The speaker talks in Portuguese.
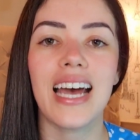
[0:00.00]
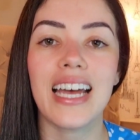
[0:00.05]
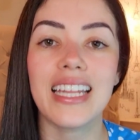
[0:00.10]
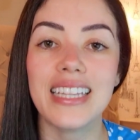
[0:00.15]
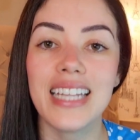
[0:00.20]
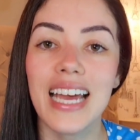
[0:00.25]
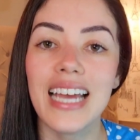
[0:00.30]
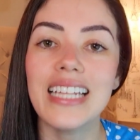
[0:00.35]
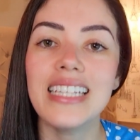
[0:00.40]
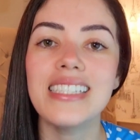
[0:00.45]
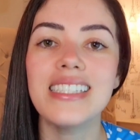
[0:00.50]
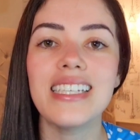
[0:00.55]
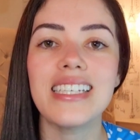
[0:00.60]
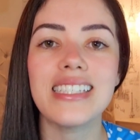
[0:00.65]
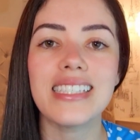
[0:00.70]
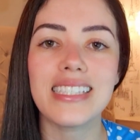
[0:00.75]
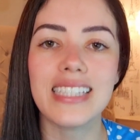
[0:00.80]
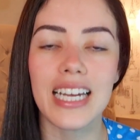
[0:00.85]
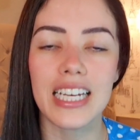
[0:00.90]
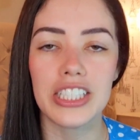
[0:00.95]
análise
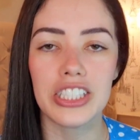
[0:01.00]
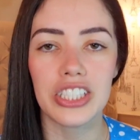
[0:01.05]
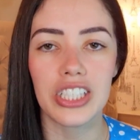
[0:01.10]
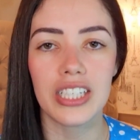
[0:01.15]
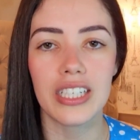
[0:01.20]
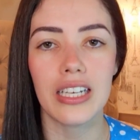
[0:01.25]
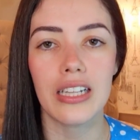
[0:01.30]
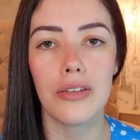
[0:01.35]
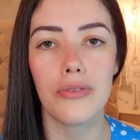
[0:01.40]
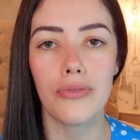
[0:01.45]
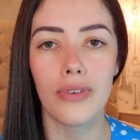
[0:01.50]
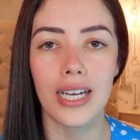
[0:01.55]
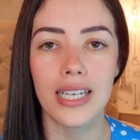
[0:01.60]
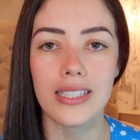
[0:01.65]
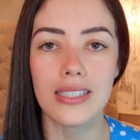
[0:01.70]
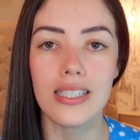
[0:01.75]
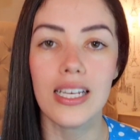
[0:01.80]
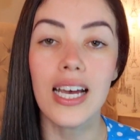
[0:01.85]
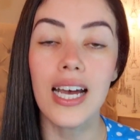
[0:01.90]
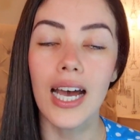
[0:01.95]
estática que ele
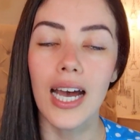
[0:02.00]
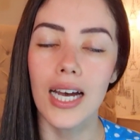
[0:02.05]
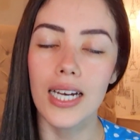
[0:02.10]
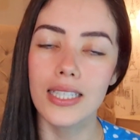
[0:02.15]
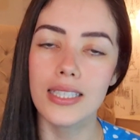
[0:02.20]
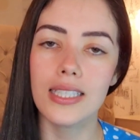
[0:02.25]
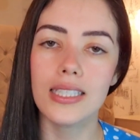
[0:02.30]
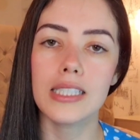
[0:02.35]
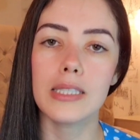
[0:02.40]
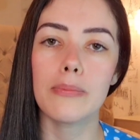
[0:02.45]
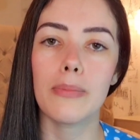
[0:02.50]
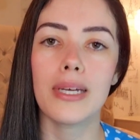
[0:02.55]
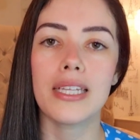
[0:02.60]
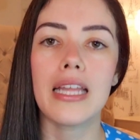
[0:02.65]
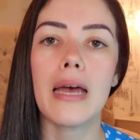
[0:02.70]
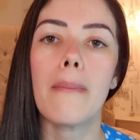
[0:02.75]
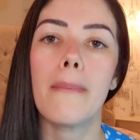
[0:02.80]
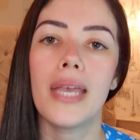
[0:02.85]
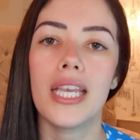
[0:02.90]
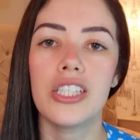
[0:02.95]
faz
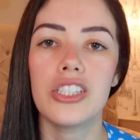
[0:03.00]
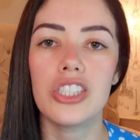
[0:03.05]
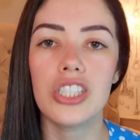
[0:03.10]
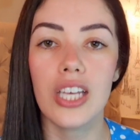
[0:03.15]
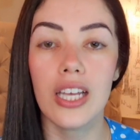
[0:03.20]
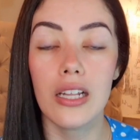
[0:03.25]
antecipadamente,